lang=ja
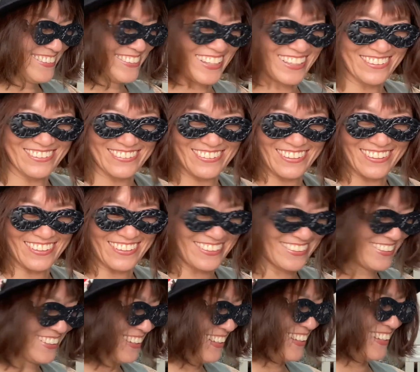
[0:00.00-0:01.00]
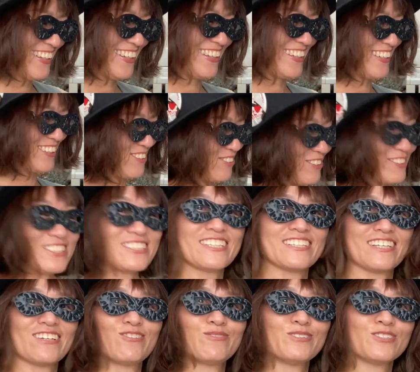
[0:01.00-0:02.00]
なんてなこっちは
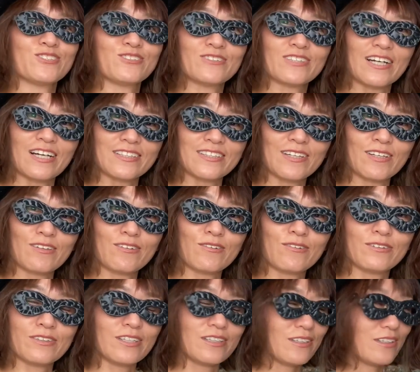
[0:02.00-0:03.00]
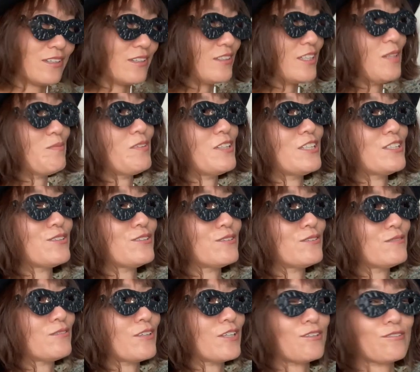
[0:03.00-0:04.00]
ねお部長が花を生け花する
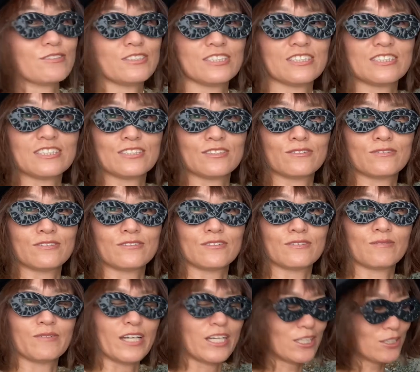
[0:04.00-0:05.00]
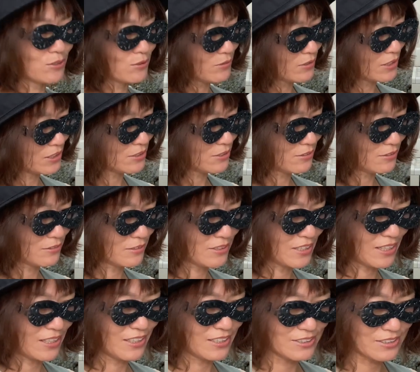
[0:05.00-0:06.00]
時のシーンを映像化するの
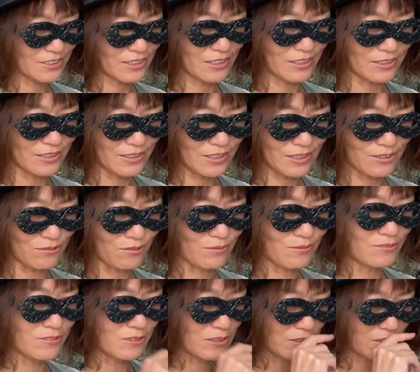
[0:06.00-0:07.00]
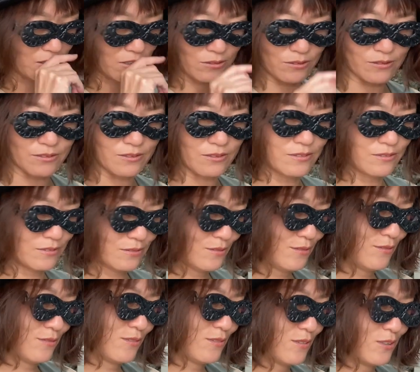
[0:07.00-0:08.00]
大変じゃないかなと思うんですけど
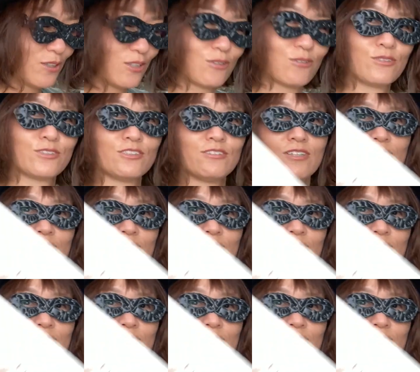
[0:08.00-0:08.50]
こっち